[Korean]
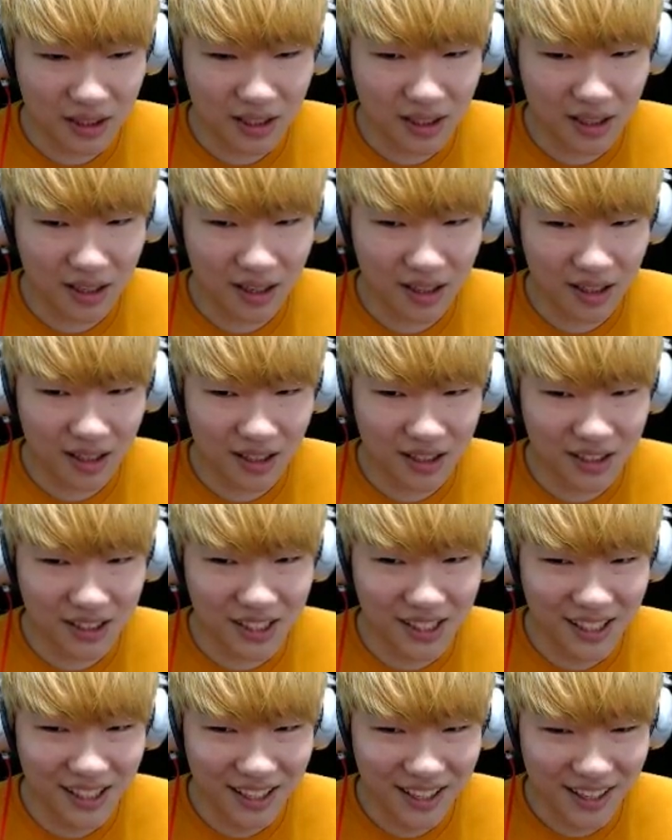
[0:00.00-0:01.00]
아, 씨. 아,
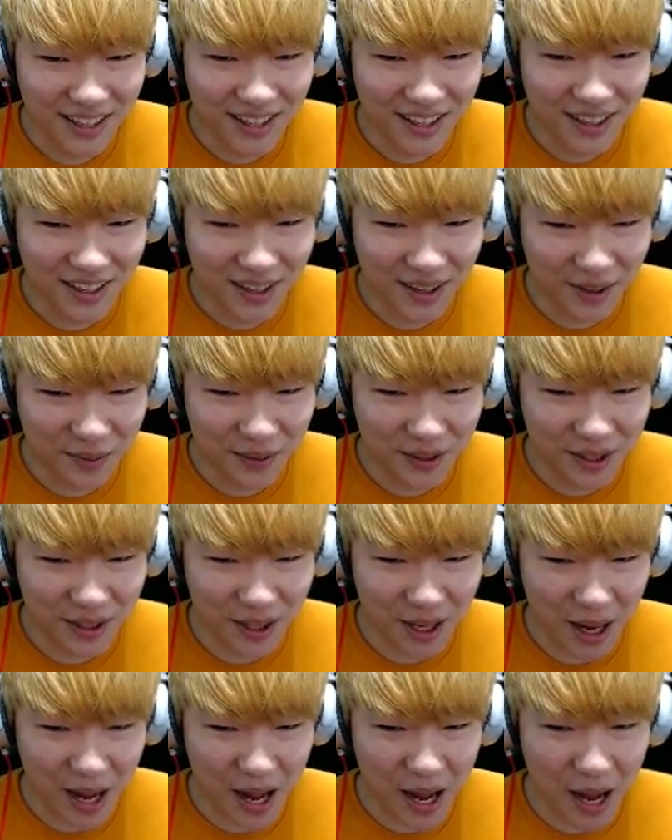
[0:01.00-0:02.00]
왜 이렇게
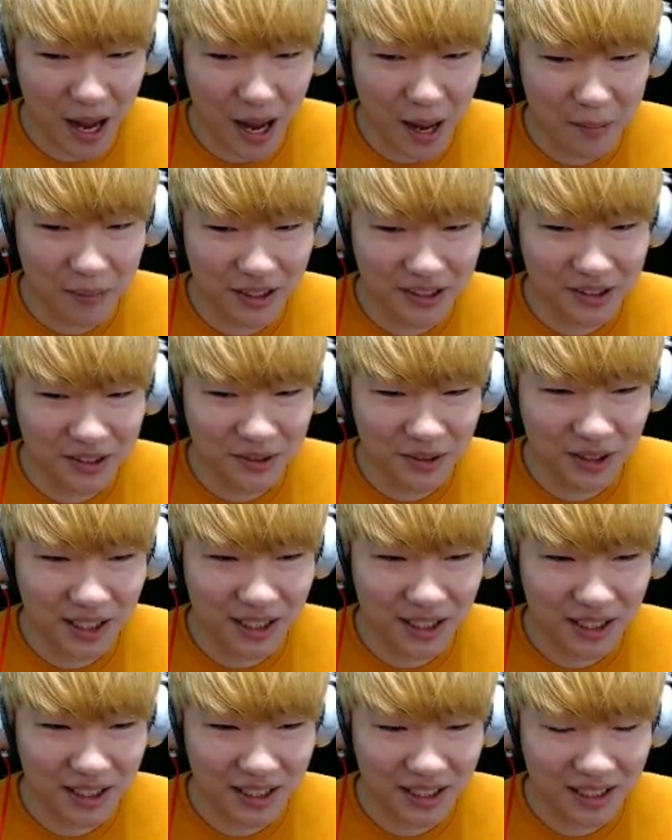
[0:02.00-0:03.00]
안 맞는
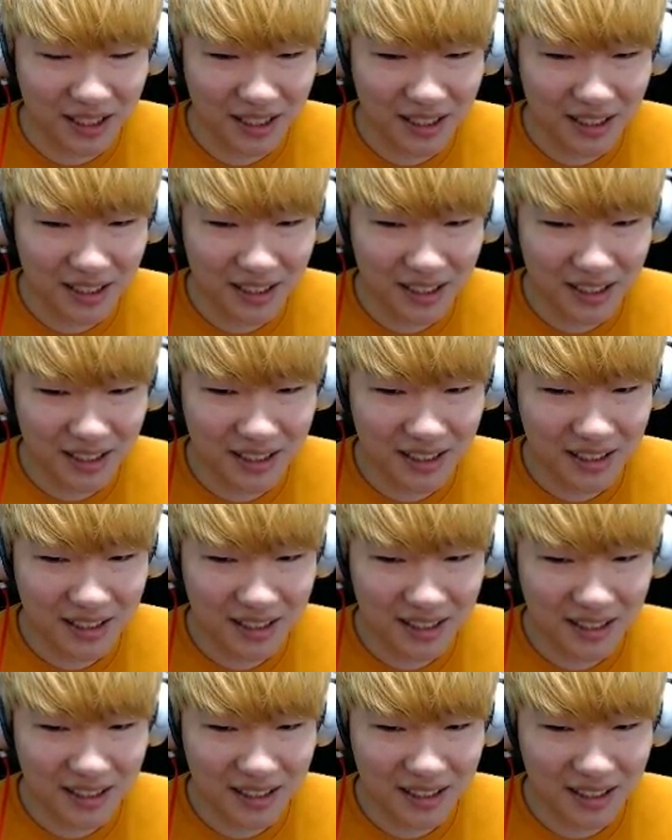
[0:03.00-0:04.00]
거야?
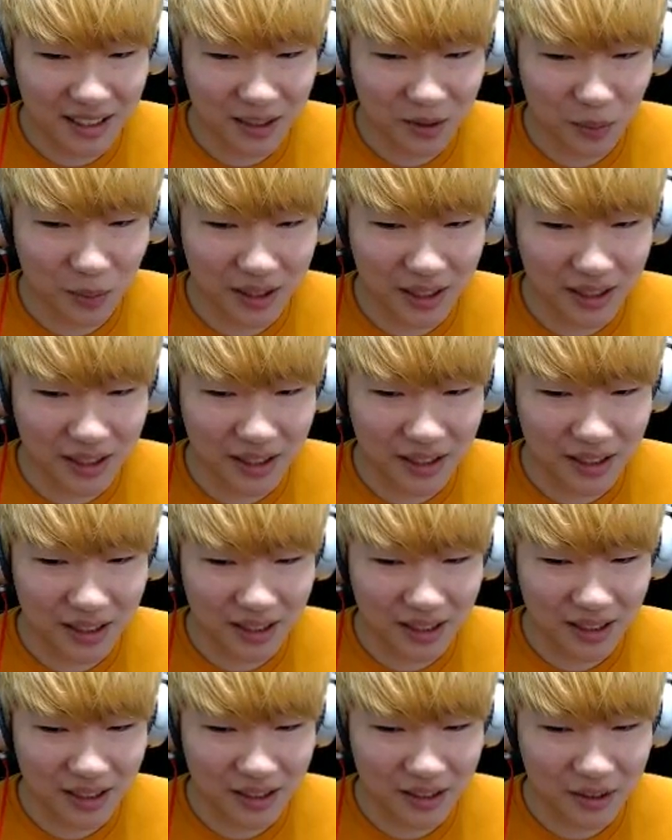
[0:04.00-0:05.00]
아, 도망가겠다.
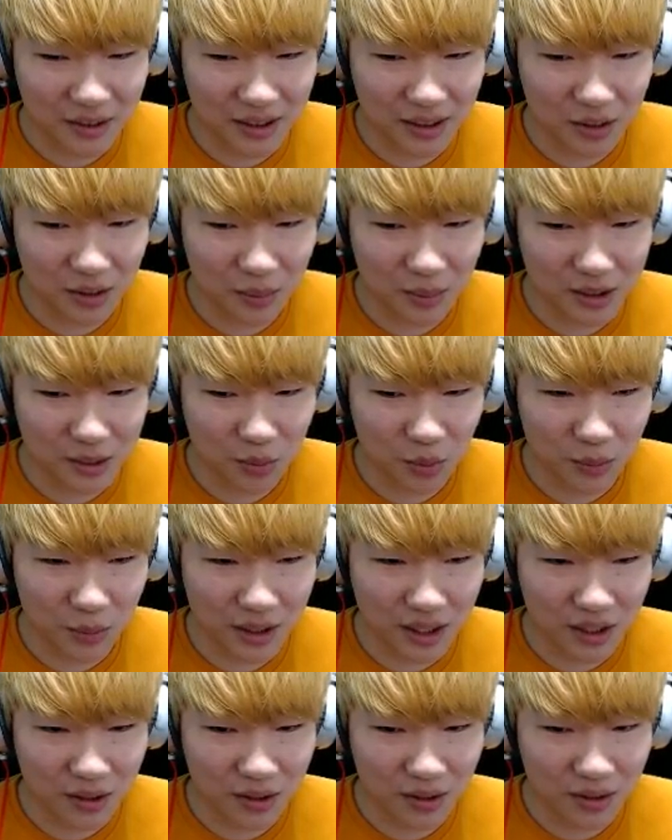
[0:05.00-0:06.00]
근데 더 맞으면
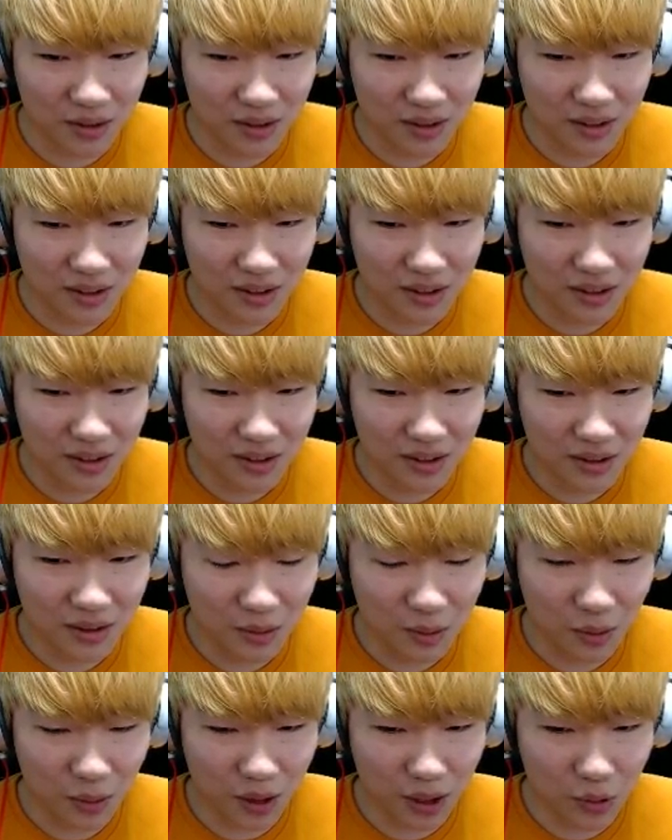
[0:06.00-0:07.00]
도망갈걸?
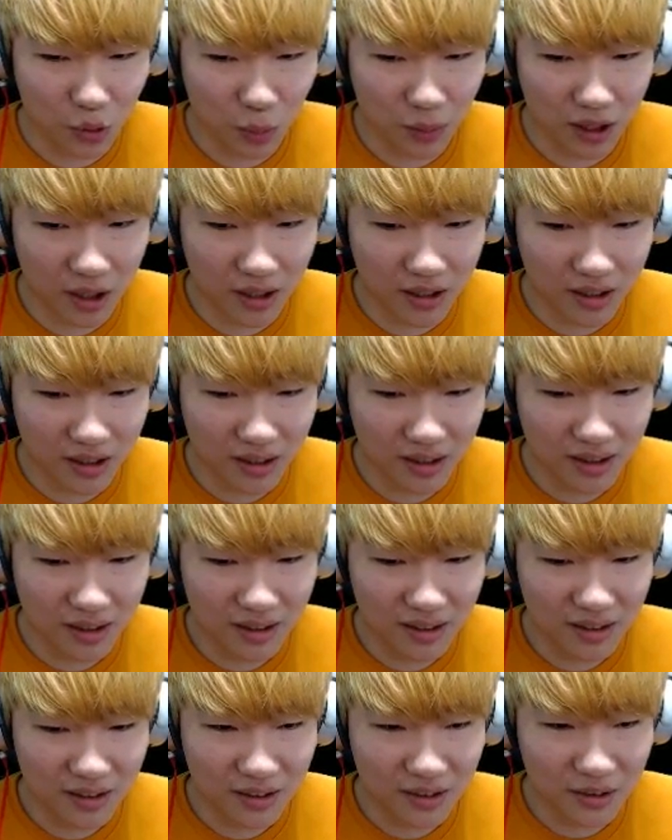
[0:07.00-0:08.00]
어, 안 도망가네?
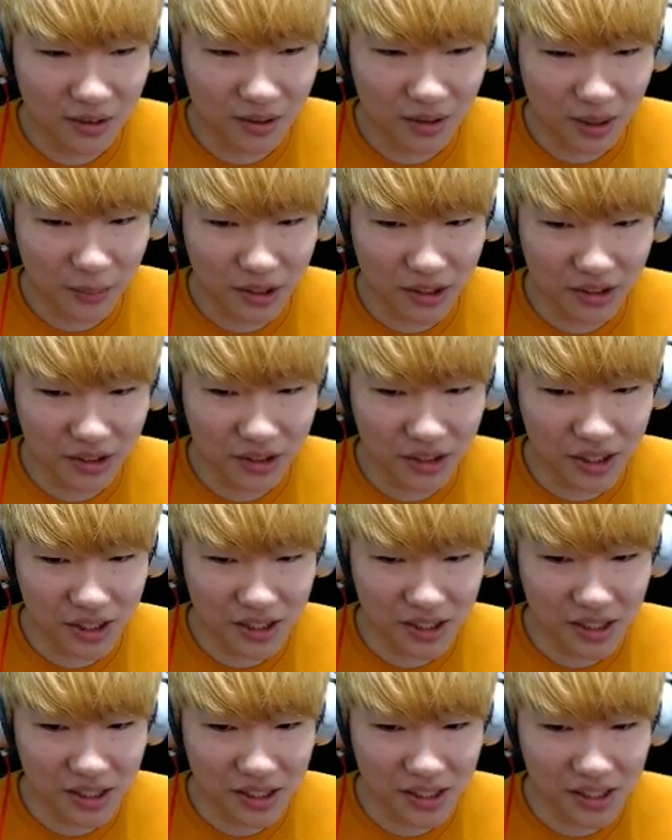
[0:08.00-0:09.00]
그렇다면,
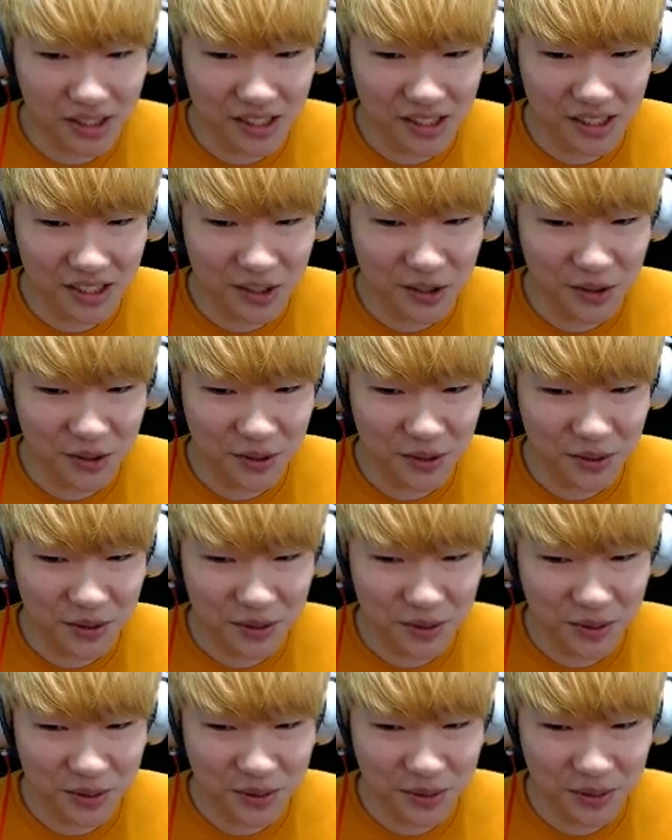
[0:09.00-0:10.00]
k
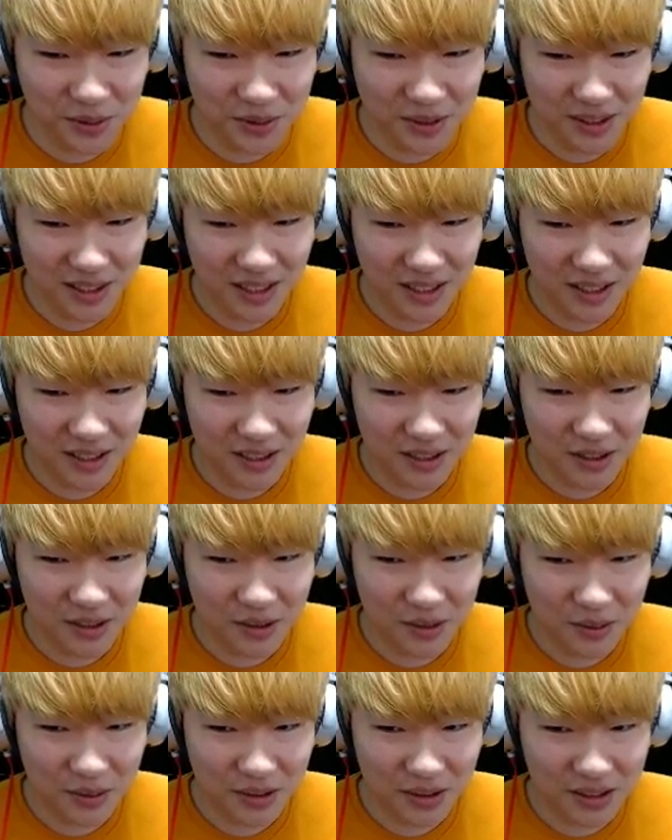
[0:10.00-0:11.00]
유 l
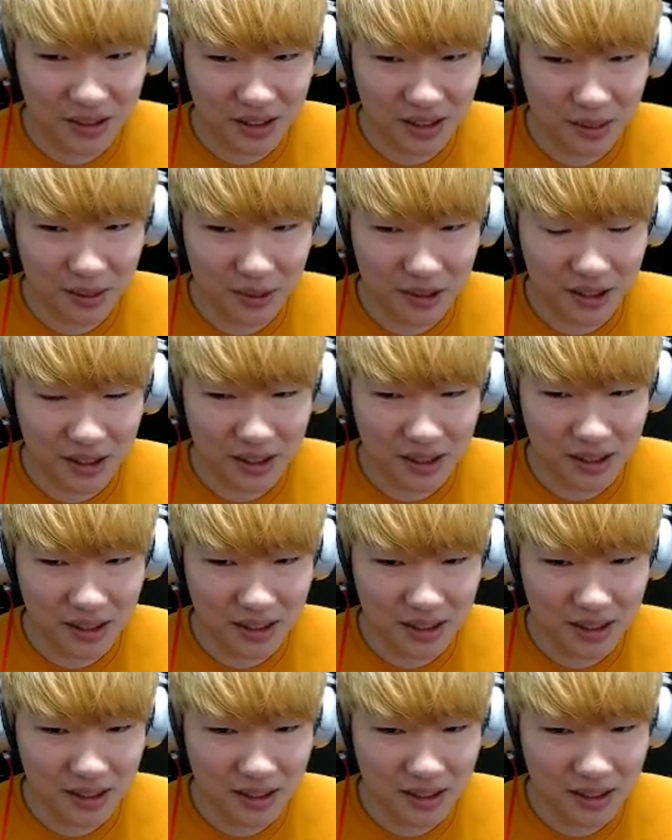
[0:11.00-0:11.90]
좋아, 세레벨.